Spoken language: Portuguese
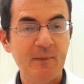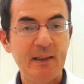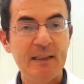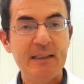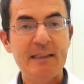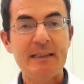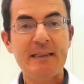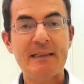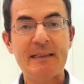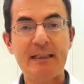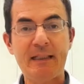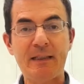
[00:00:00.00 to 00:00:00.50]

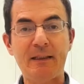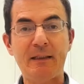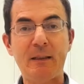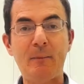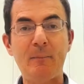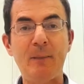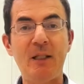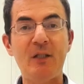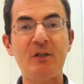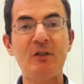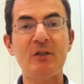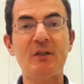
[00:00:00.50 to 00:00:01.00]

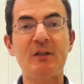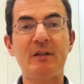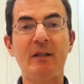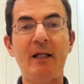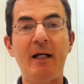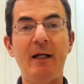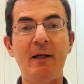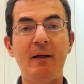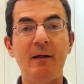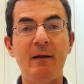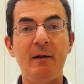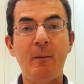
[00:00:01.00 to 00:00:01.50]
certamente
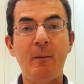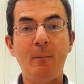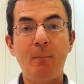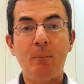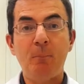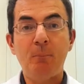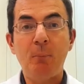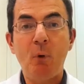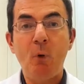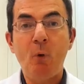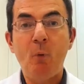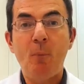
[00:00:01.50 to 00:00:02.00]
está
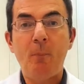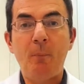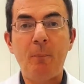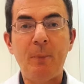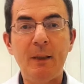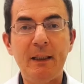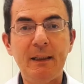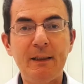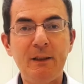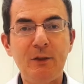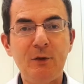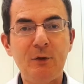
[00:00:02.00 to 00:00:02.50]

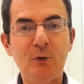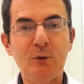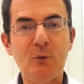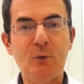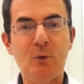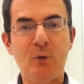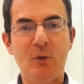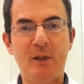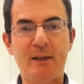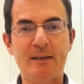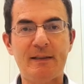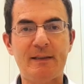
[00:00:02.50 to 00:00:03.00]
poupando o
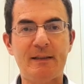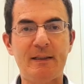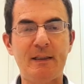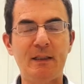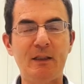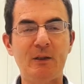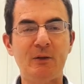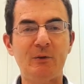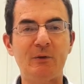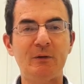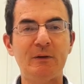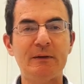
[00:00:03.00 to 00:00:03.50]

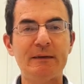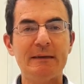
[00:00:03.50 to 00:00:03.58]
coração,